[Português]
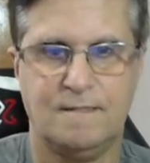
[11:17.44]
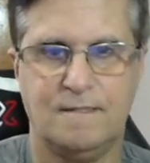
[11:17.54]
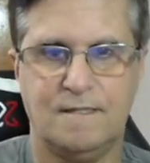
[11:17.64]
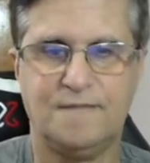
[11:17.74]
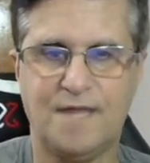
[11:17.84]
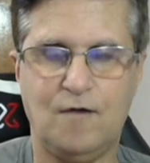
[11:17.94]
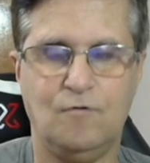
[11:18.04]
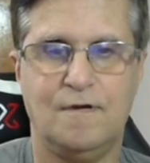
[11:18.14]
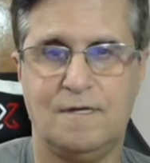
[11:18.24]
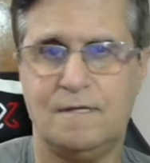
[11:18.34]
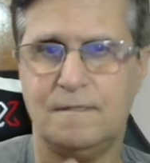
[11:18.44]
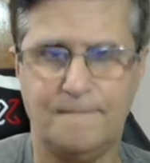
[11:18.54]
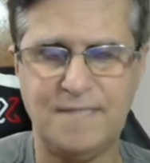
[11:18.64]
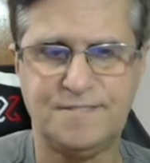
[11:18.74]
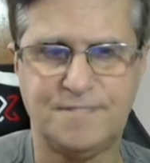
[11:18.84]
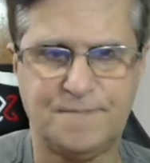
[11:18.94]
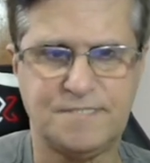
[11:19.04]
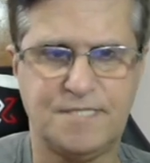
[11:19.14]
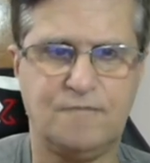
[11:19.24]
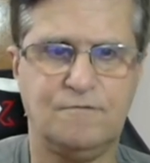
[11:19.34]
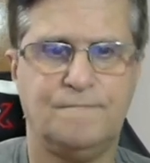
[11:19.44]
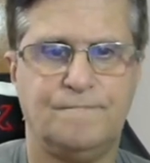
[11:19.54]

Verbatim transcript: Então, bem simplesinho,